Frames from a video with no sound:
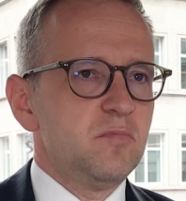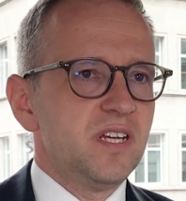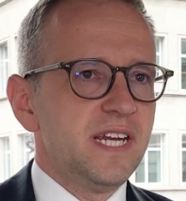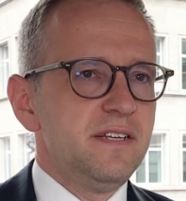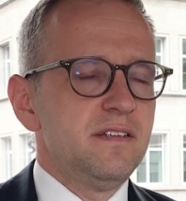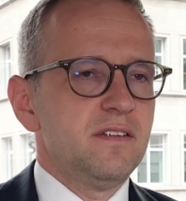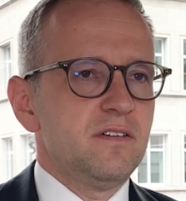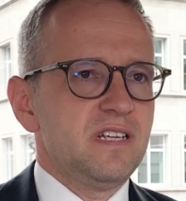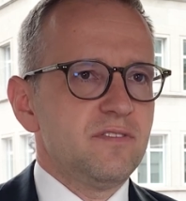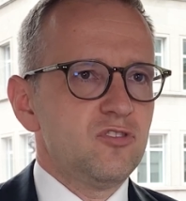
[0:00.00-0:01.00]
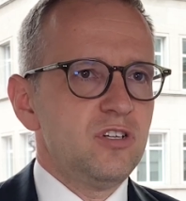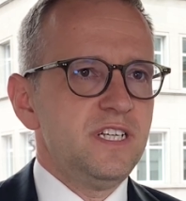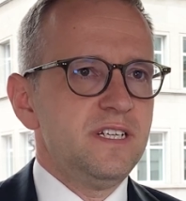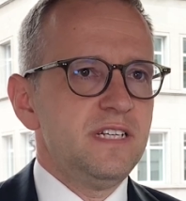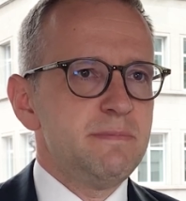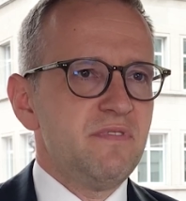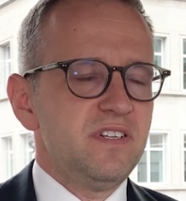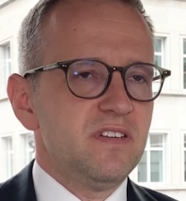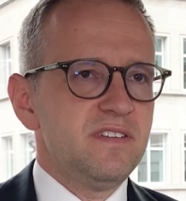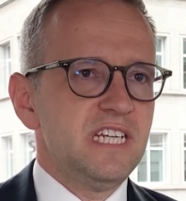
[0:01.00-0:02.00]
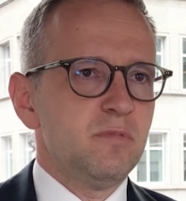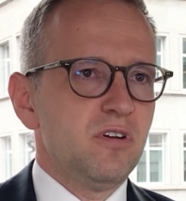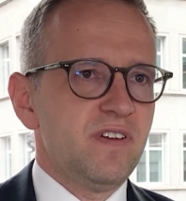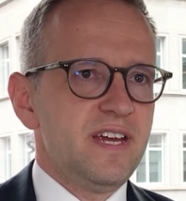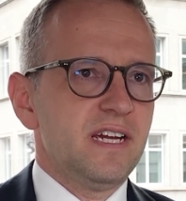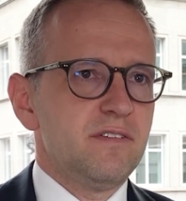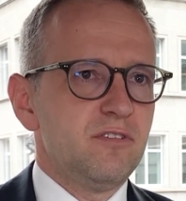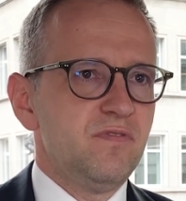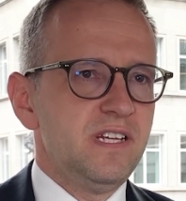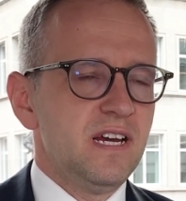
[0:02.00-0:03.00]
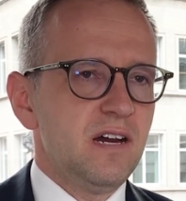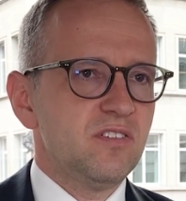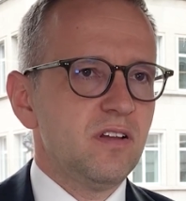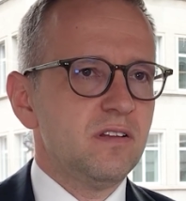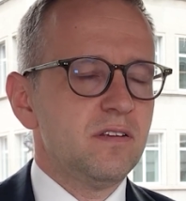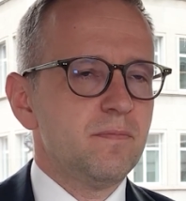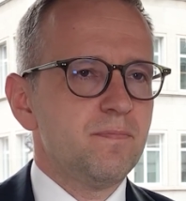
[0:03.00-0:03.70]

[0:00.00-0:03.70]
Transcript: beginnen, da es einfach schlicht nicht mehr finanzierbar wäre für viele Haushalte.